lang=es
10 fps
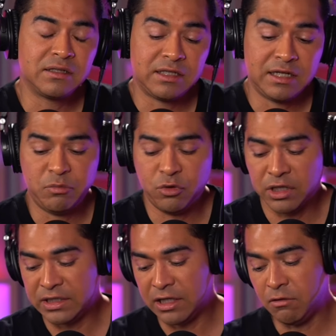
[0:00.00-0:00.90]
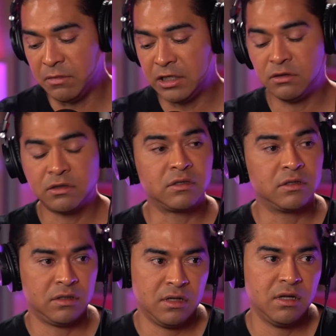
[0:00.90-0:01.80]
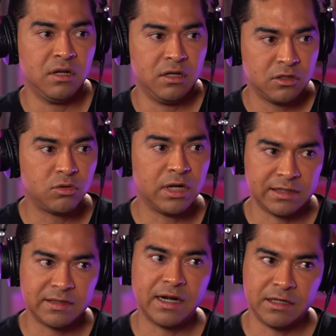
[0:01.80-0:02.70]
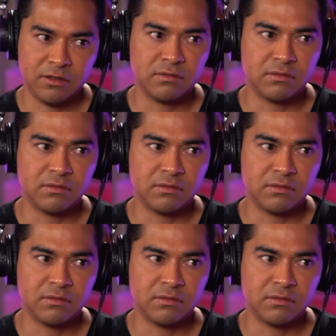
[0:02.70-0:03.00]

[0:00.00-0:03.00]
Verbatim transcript: que por decirlo menos, suena extraño.